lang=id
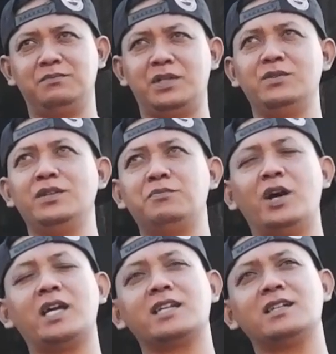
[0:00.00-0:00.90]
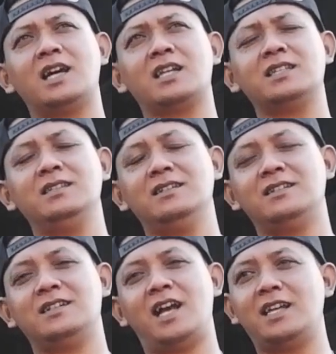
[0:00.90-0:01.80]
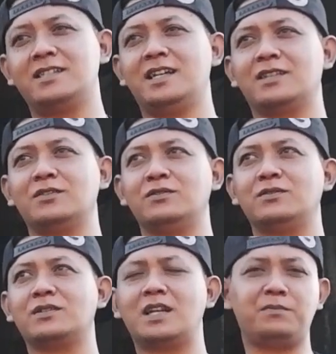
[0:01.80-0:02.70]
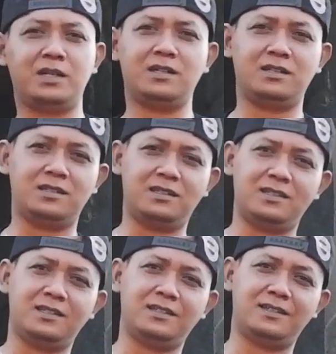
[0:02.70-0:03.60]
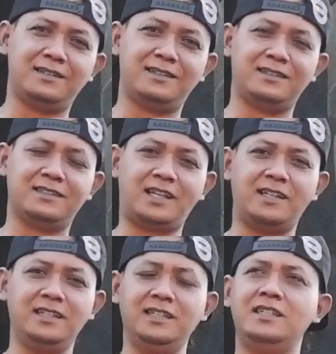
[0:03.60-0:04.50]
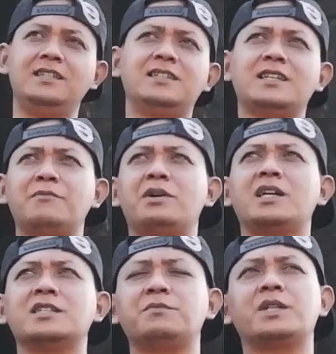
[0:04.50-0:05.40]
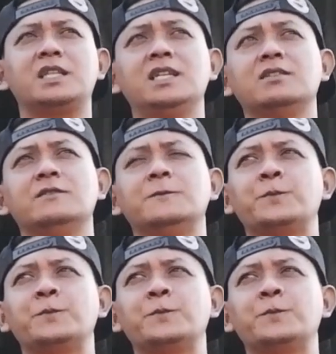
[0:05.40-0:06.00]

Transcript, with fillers: Banyu Nibo air artinya air jatuh. Kenapa candi ini dinamakan seperti itu?